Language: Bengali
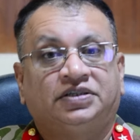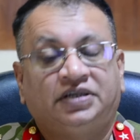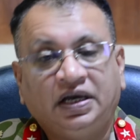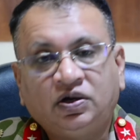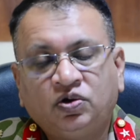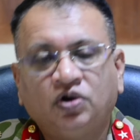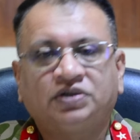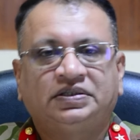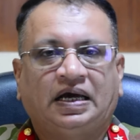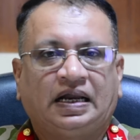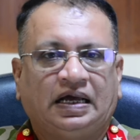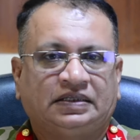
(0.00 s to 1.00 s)
শিক্ষক
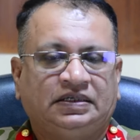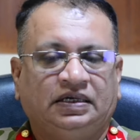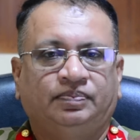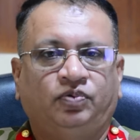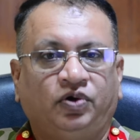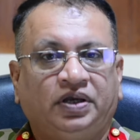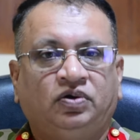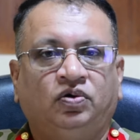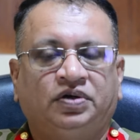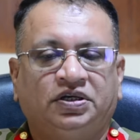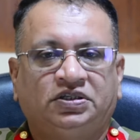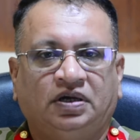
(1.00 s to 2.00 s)
যারা আছেন
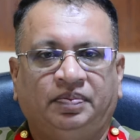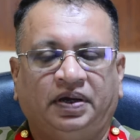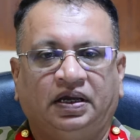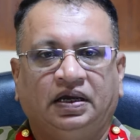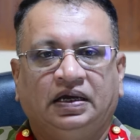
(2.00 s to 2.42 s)
পরীক্ষক হিসাবে